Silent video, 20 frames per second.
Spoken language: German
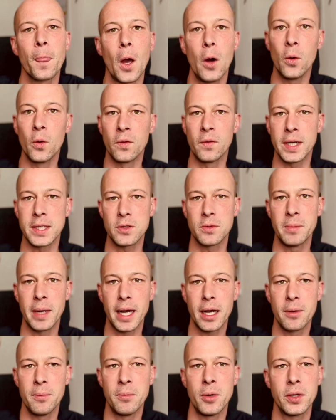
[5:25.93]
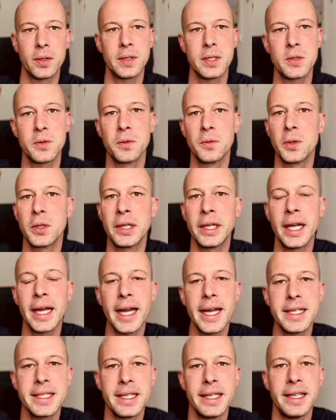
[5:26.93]
und was du machen möchtest und wo deine
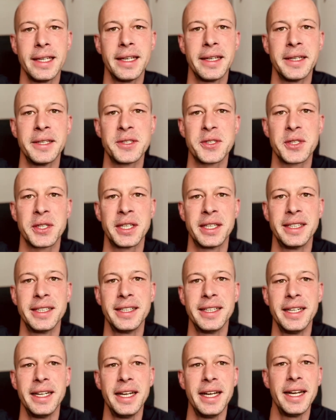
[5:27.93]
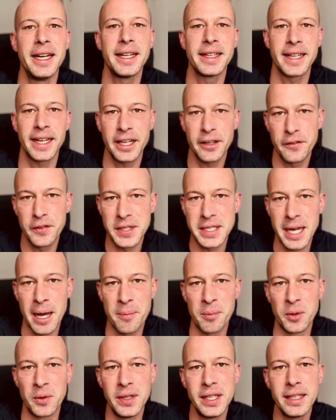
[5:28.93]
Reise hingehen soll. Danke fürs
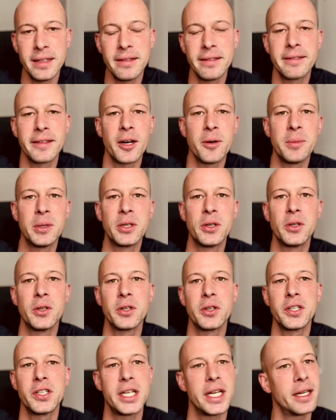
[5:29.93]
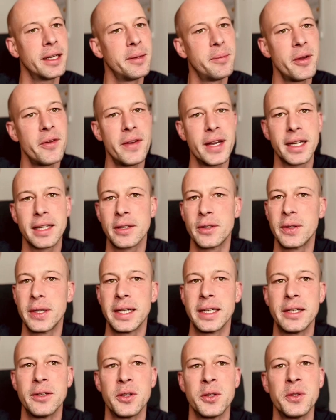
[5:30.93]
Abonnieren, Daumen hoch,
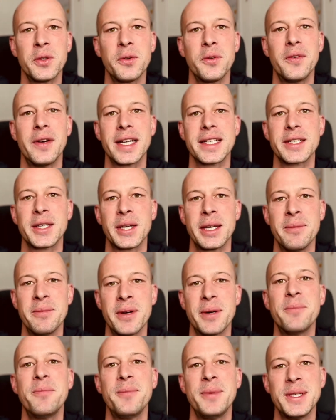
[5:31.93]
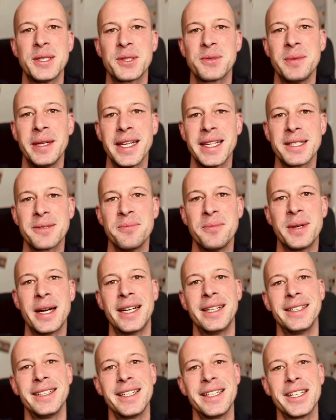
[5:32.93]
Sternebewertungen und was auch immer. Bis zum nächsten
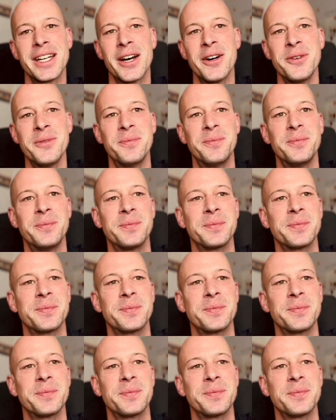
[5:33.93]
Mal. Ciao.